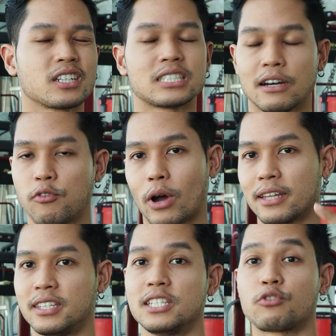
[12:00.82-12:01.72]
ซึ่งจะโฟกั
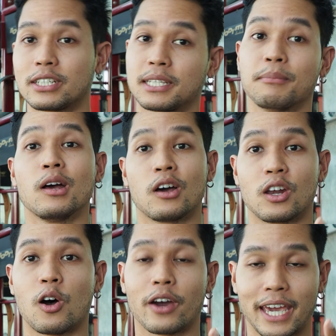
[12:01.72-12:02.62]
สที่ tricep
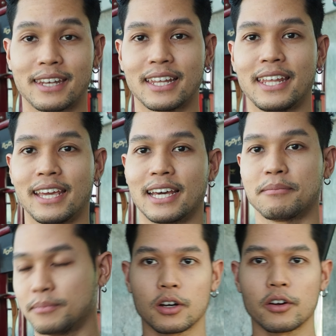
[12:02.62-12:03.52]
long head นั่นเองนะครั
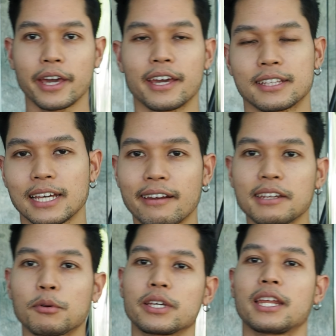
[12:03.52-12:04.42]
โอเคท่าแรก
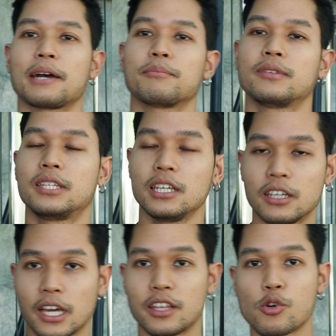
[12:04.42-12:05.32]
ที่ผมจะแนะนำที่
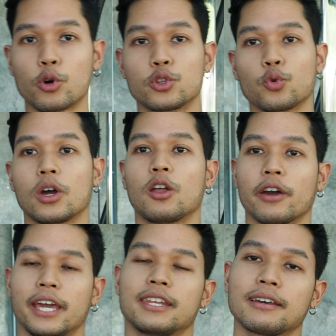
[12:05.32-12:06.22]
ให้โดนตัว
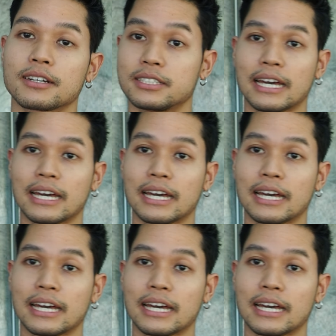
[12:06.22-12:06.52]
long head นั่นคือ